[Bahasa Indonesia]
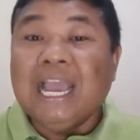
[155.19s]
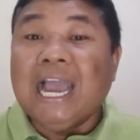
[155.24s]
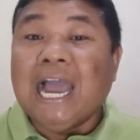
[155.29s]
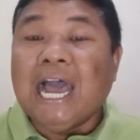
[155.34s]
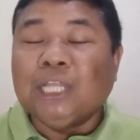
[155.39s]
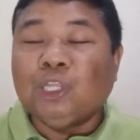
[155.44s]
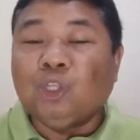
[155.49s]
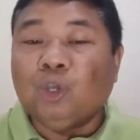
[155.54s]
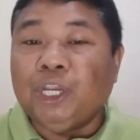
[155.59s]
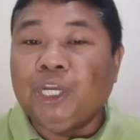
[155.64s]

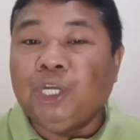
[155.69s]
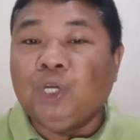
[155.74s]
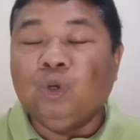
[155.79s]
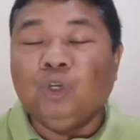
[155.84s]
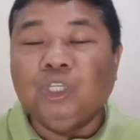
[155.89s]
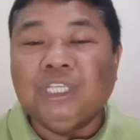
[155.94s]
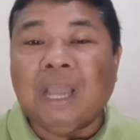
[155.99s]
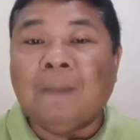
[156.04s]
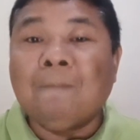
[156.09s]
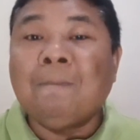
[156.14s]
atau
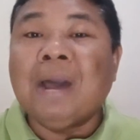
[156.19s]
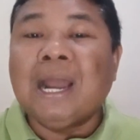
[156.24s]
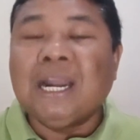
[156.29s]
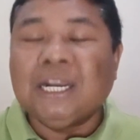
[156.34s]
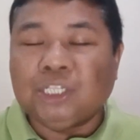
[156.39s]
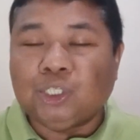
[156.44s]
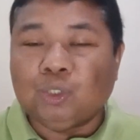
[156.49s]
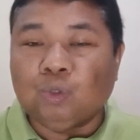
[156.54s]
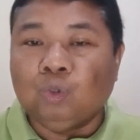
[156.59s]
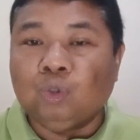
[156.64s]
induknya
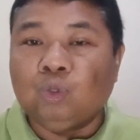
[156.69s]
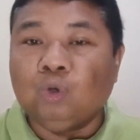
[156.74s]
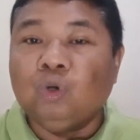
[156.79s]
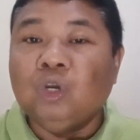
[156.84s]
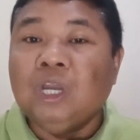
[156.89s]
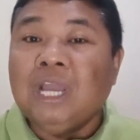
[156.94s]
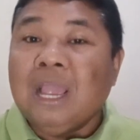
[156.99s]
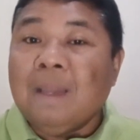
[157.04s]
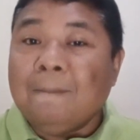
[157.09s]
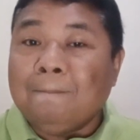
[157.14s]
males
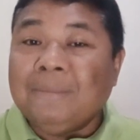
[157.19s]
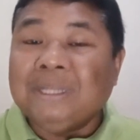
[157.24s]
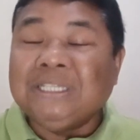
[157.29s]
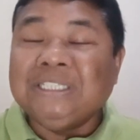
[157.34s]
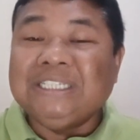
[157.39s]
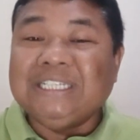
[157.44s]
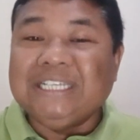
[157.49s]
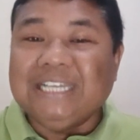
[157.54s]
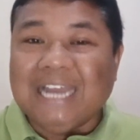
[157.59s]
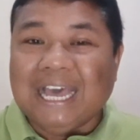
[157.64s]
untuk
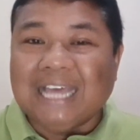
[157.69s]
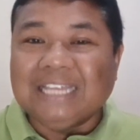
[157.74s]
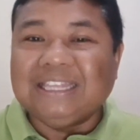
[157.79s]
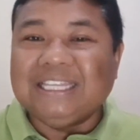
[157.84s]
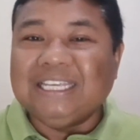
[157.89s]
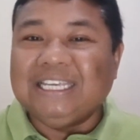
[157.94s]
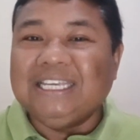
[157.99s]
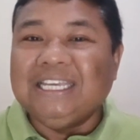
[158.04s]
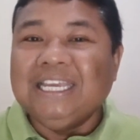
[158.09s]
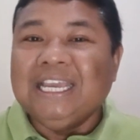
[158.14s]

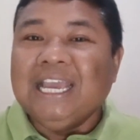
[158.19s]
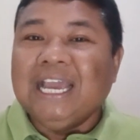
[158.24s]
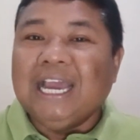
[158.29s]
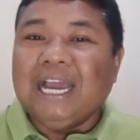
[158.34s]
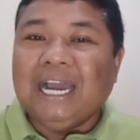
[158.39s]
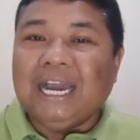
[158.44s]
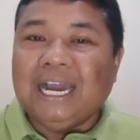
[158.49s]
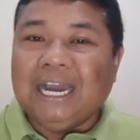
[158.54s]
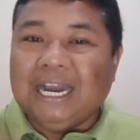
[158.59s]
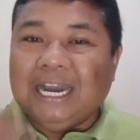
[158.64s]
menjilati
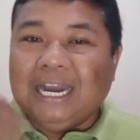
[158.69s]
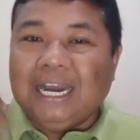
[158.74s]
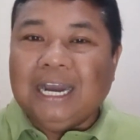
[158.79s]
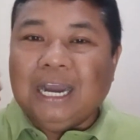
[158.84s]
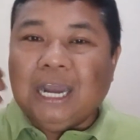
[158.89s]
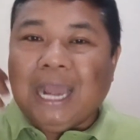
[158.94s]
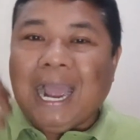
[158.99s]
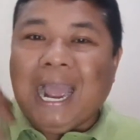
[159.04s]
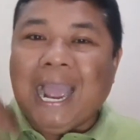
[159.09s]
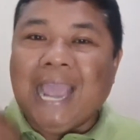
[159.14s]

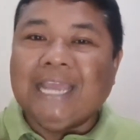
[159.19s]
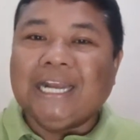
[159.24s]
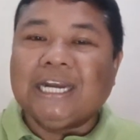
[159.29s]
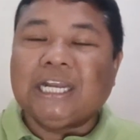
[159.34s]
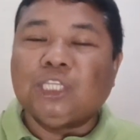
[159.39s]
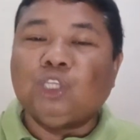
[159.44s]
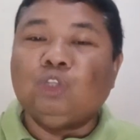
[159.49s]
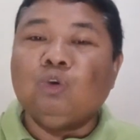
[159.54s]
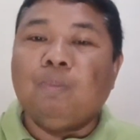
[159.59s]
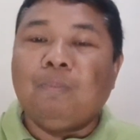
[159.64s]
uh, air
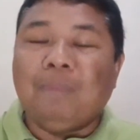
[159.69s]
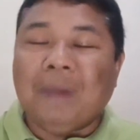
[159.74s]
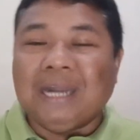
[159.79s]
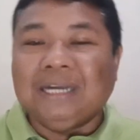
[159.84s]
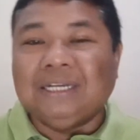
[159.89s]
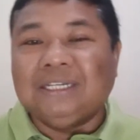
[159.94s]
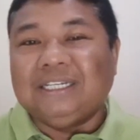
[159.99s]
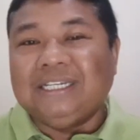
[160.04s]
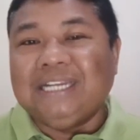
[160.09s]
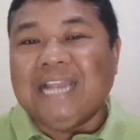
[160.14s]

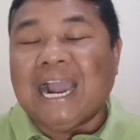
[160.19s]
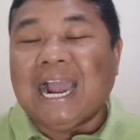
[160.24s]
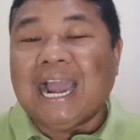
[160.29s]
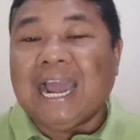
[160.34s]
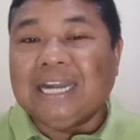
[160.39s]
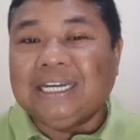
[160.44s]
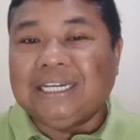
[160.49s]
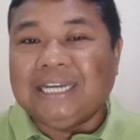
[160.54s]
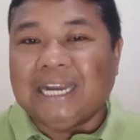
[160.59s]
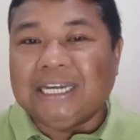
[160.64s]
ketuban yang
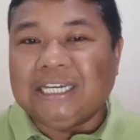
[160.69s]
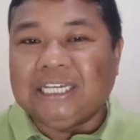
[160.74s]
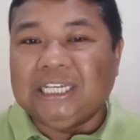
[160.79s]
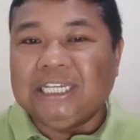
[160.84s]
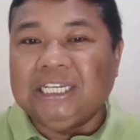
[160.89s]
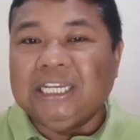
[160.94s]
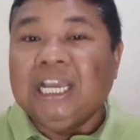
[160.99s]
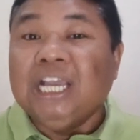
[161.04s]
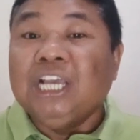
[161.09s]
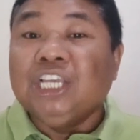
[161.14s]
ada
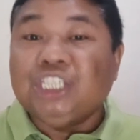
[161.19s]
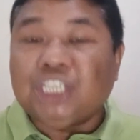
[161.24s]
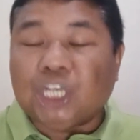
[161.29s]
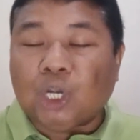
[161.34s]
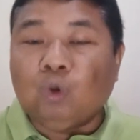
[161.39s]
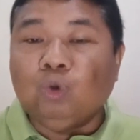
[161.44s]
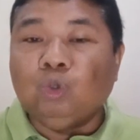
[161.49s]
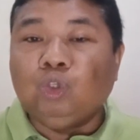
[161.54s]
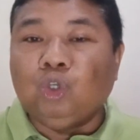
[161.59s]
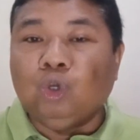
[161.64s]
di
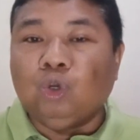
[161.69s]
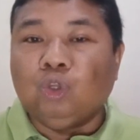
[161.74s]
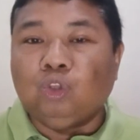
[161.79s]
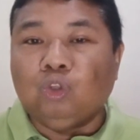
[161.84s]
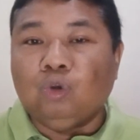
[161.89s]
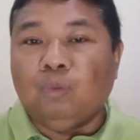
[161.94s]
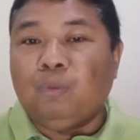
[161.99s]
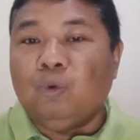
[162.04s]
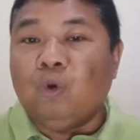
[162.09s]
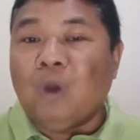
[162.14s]
sekujur
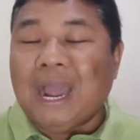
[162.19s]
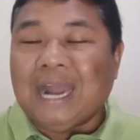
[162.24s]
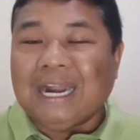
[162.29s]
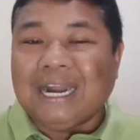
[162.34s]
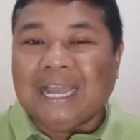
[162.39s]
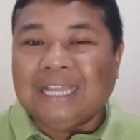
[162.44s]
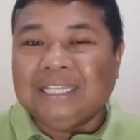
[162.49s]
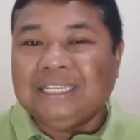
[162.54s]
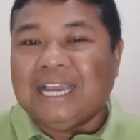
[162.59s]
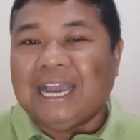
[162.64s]
tubuh
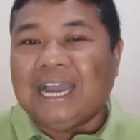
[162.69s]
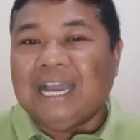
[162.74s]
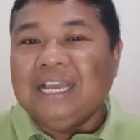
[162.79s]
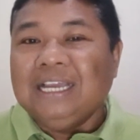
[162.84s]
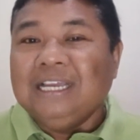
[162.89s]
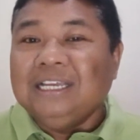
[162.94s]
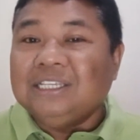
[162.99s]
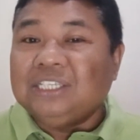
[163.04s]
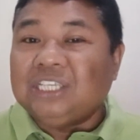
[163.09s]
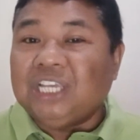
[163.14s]
anaknya
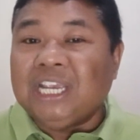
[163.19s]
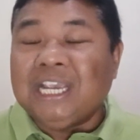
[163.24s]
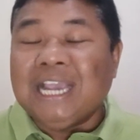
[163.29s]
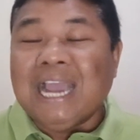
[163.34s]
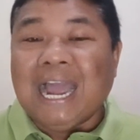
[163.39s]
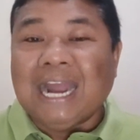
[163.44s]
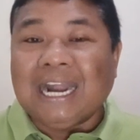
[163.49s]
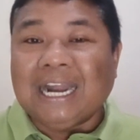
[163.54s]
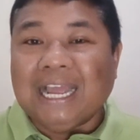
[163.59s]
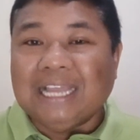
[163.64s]

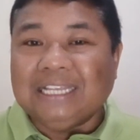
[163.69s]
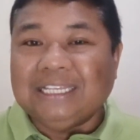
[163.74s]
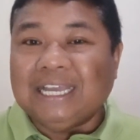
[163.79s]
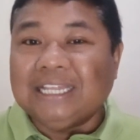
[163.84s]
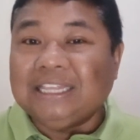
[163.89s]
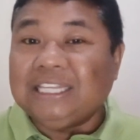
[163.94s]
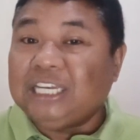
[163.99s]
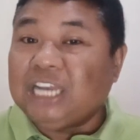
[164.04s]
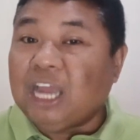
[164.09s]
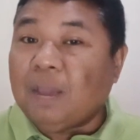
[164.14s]
sehingga anaknya
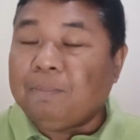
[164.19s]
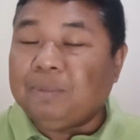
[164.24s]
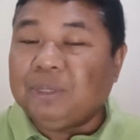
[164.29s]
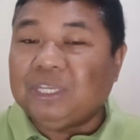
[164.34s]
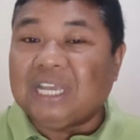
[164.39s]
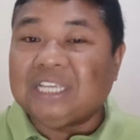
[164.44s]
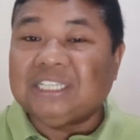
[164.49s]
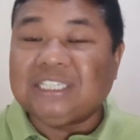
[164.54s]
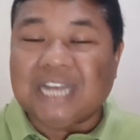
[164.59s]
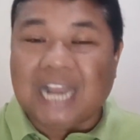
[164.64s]
tidak
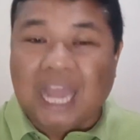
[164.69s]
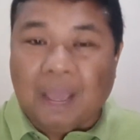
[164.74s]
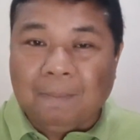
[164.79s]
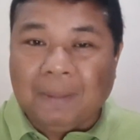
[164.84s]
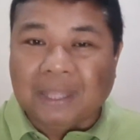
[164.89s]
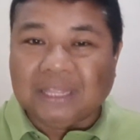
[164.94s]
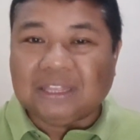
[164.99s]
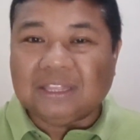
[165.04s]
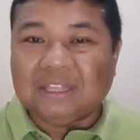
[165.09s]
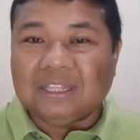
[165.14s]
bisa
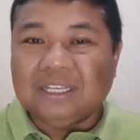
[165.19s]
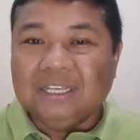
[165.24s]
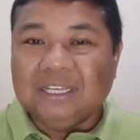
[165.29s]
selamat